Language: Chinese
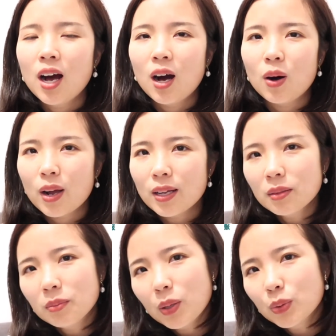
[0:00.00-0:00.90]
好看
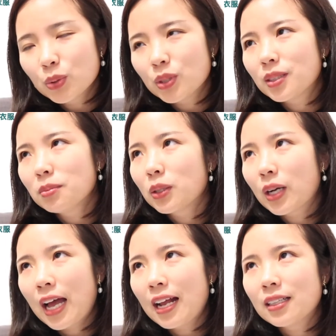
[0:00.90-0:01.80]
的包就是这么
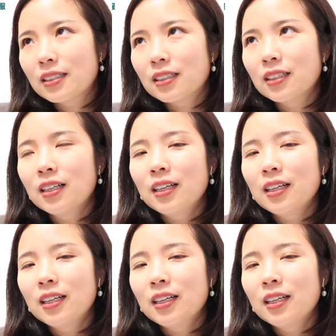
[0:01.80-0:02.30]
看着。